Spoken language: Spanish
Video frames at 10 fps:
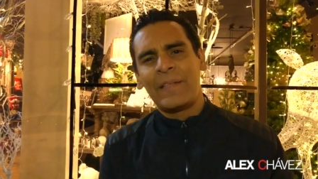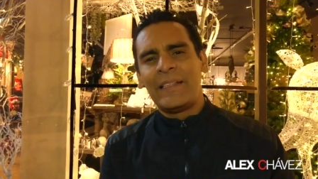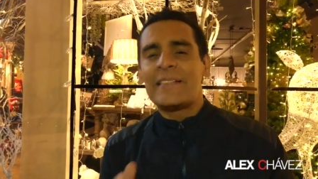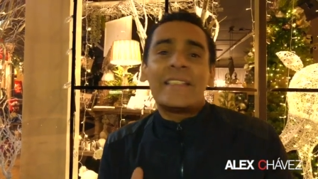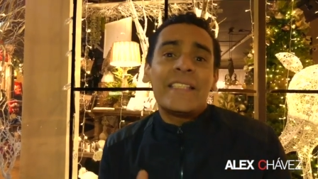
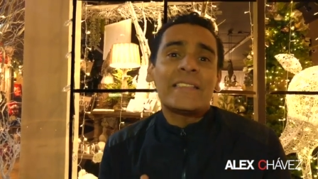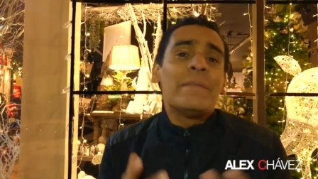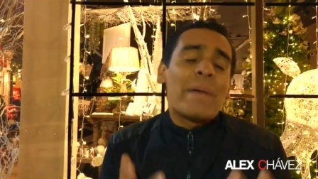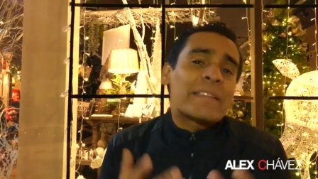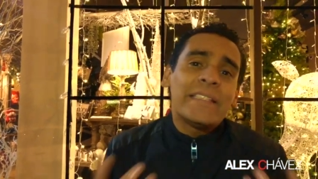necesitas
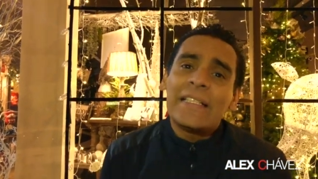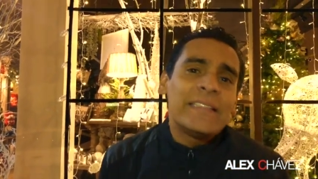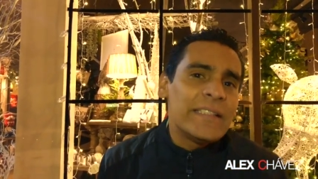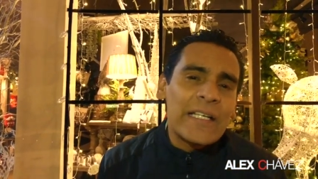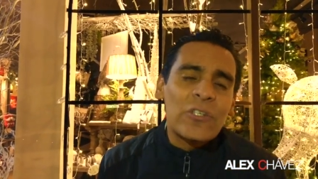invertir el
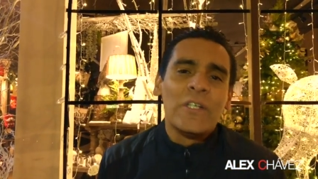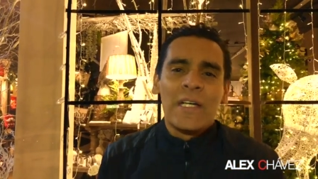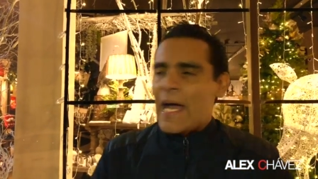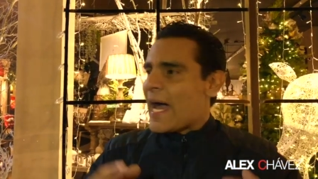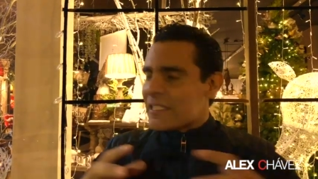dinero,
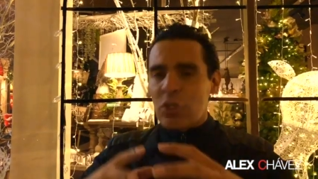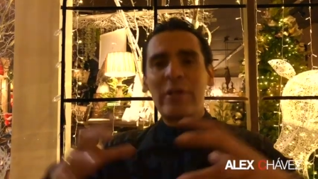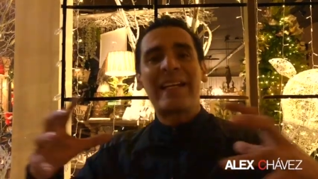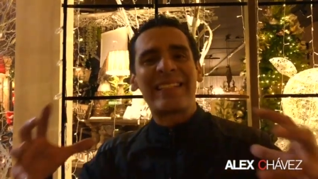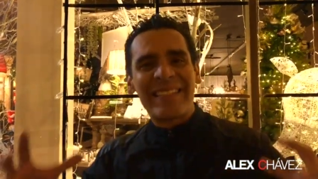hazlo
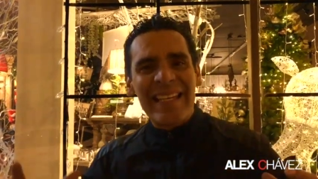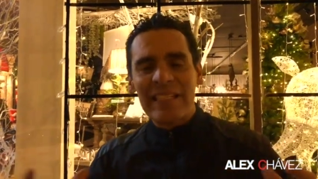crecer,